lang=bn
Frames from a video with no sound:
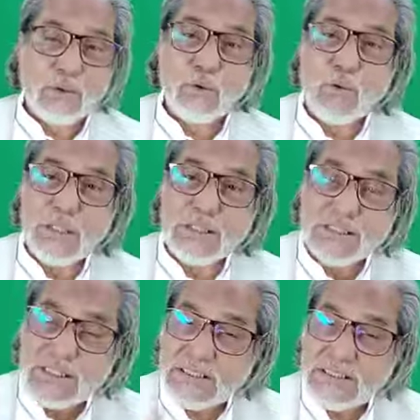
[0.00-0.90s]
তো গোটা
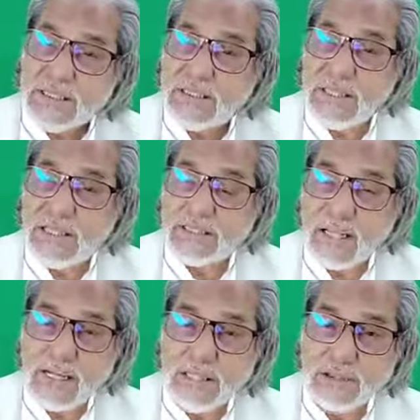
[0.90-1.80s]
সৃষ্টির দিকে
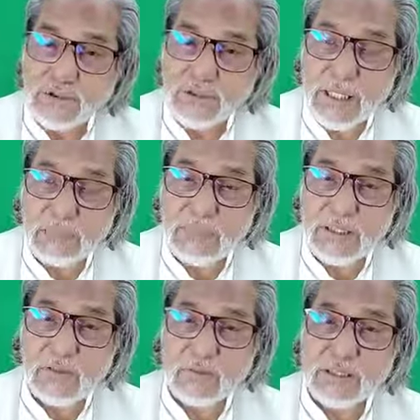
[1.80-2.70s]
তাকান যদি
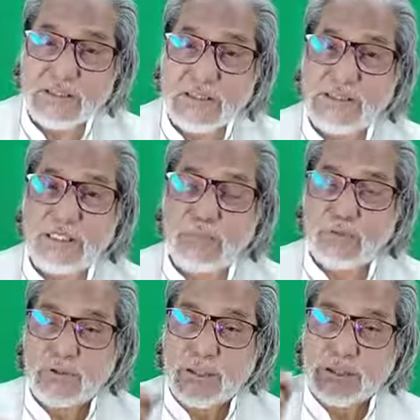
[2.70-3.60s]
আপনি গোটা সৃষ্টির
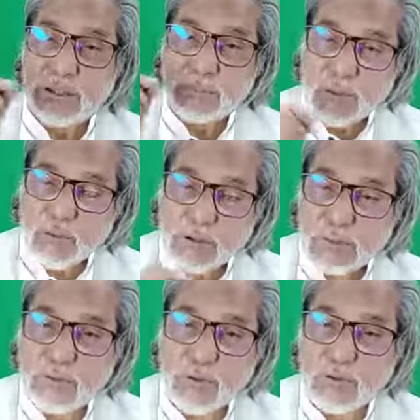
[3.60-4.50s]
প্রত্যেকটি
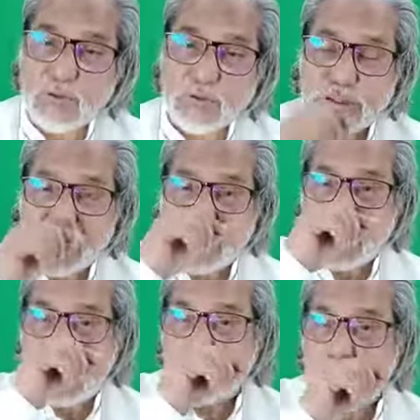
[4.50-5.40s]
পরতে পরতে যদি
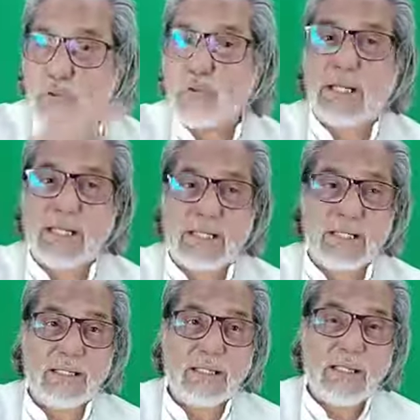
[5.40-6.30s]
আপনি চোখ
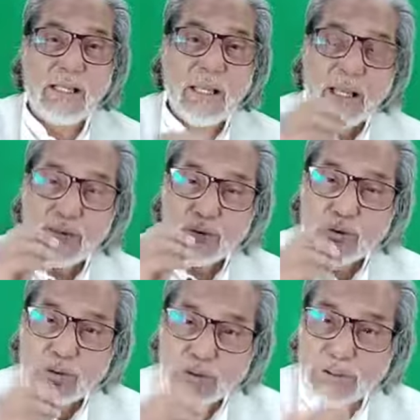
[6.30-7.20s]
রাখেন এবং
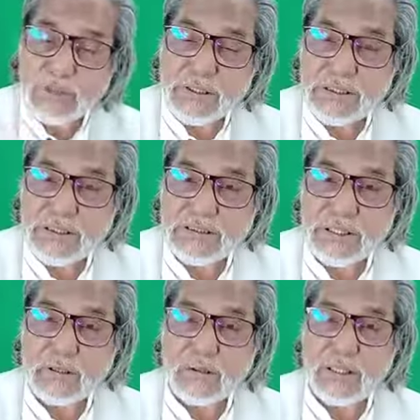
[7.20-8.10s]
খুঁজে পেতে
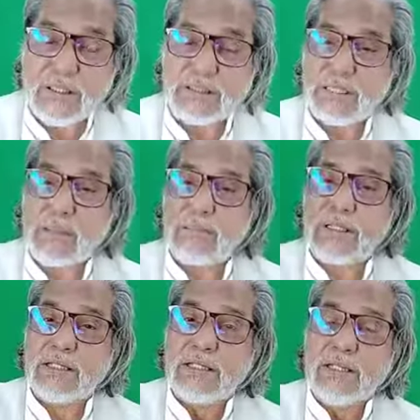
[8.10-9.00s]
চেষ্টা করেন যে
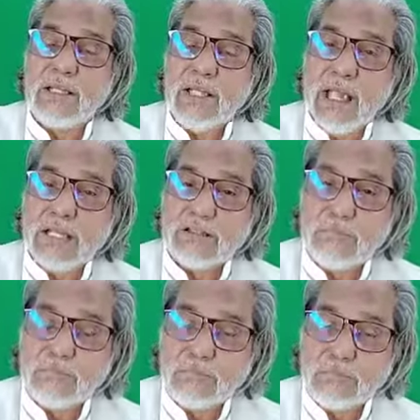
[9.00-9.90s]
আপনি
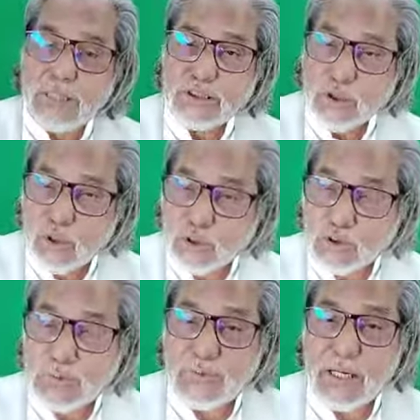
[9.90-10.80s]
একদম মানে
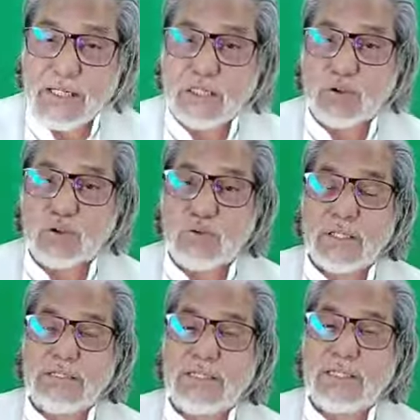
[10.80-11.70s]
জলজ প্রাণী কত
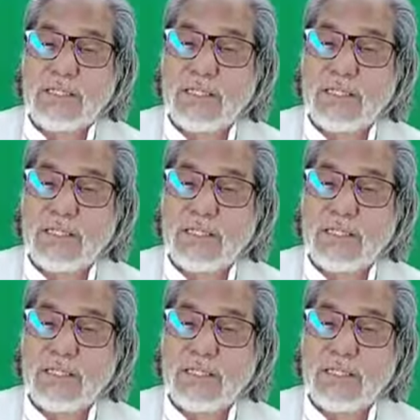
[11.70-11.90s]
আছে